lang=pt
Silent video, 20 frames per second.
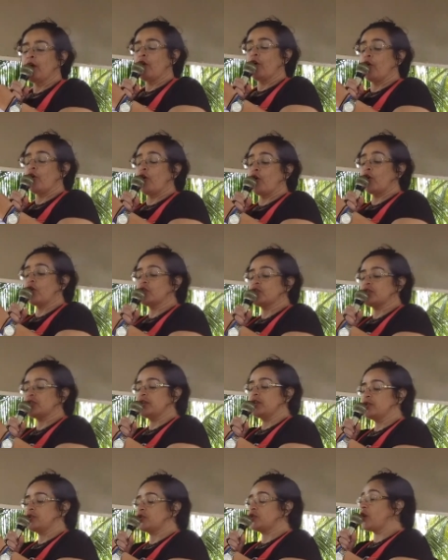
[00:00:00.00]

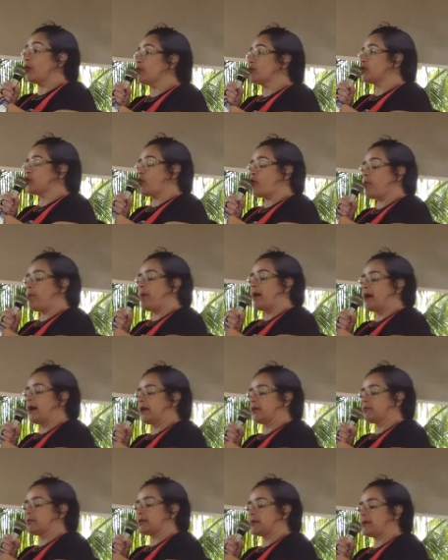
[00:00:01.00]
Hoje somos
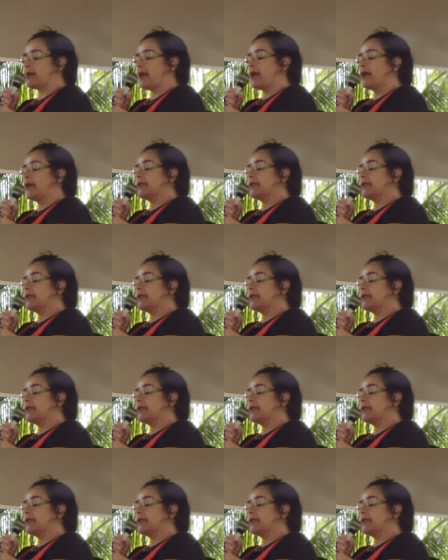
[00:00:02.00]
urbanos,